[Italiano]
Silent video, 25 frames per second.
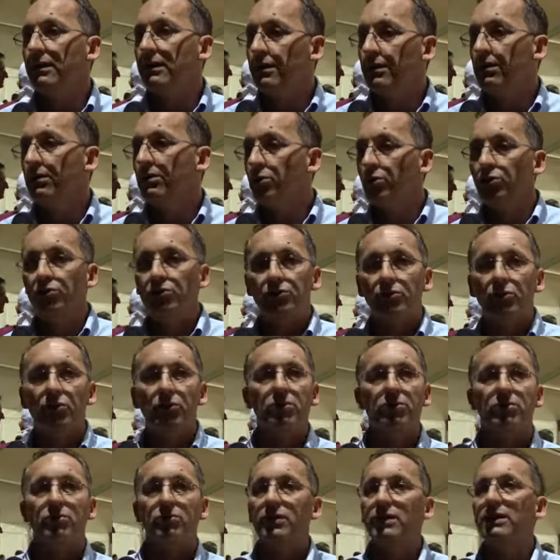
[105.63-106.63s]
in,
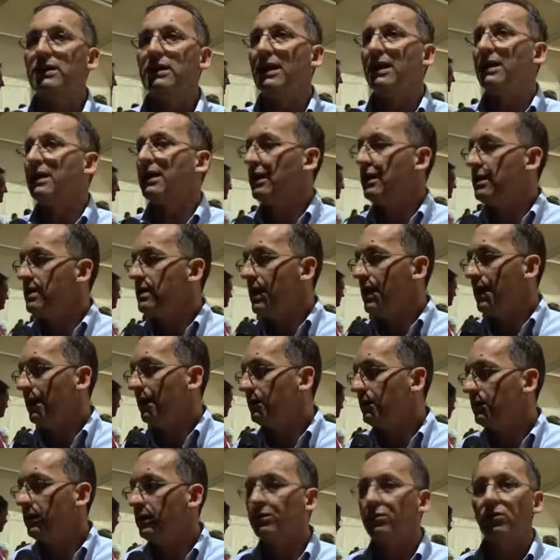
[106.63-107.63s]
contorno, quindi le
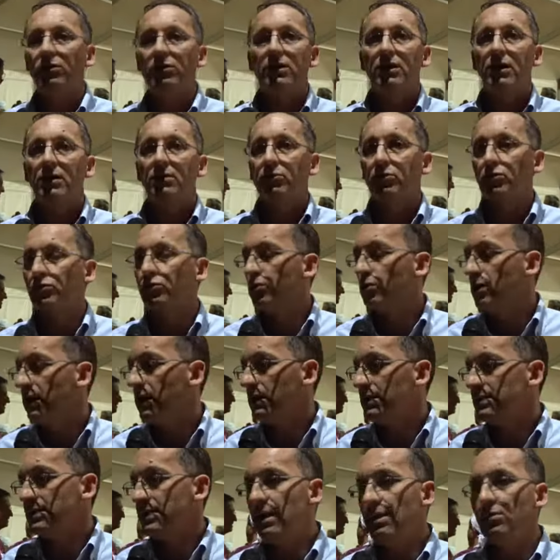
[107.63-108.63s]
grigliate con la mutun
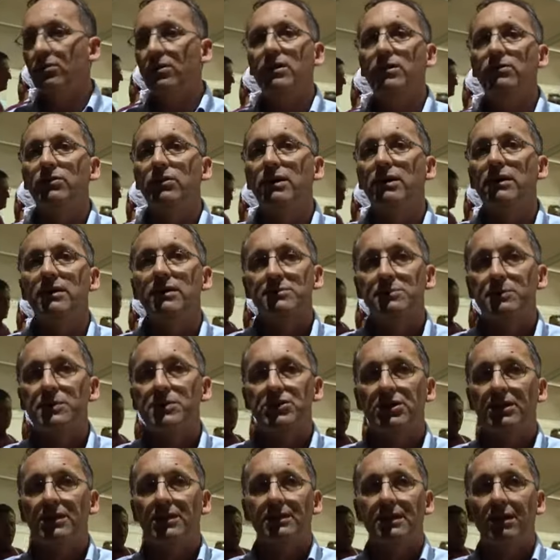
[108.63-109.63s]
alla sau che è una
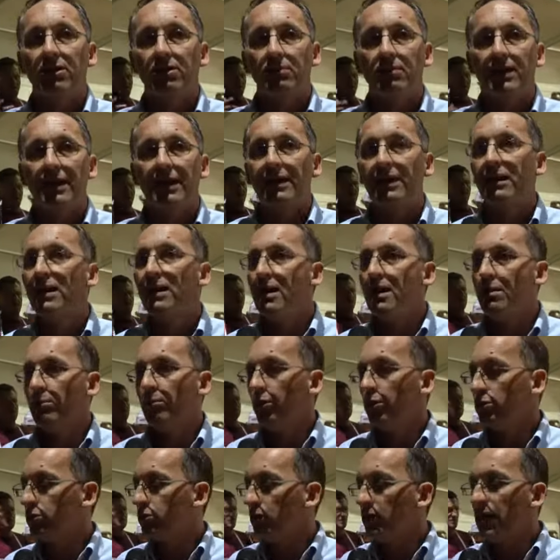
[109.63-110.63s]
specialità ormai
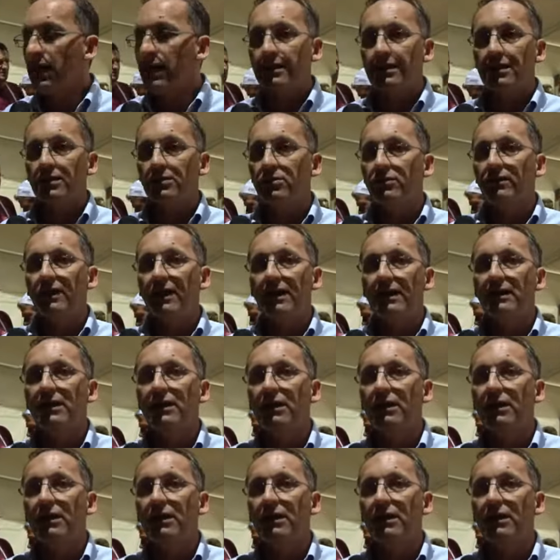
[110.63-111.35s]
molto rara da trovare